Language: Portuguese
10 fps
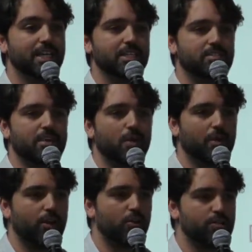Se é um
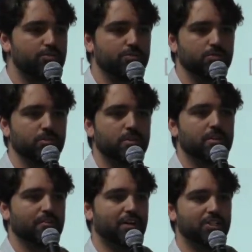negócio,
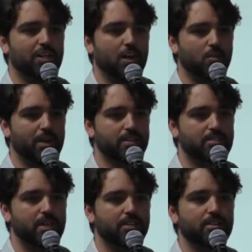vai gerar uma
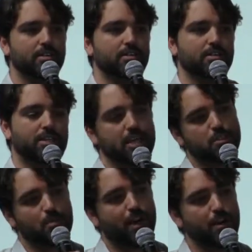receita, tem que
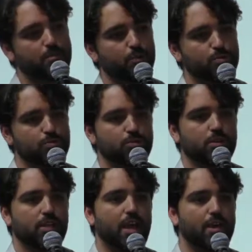se pagar imposto.
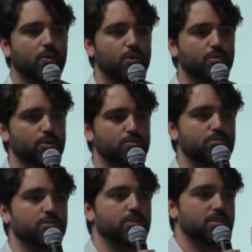Quem recolhe
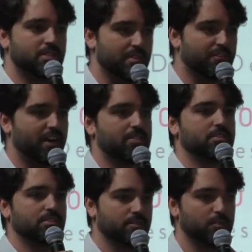imposto?
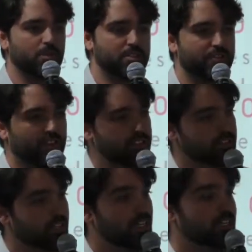Cefaz. Vamos na Cefaz.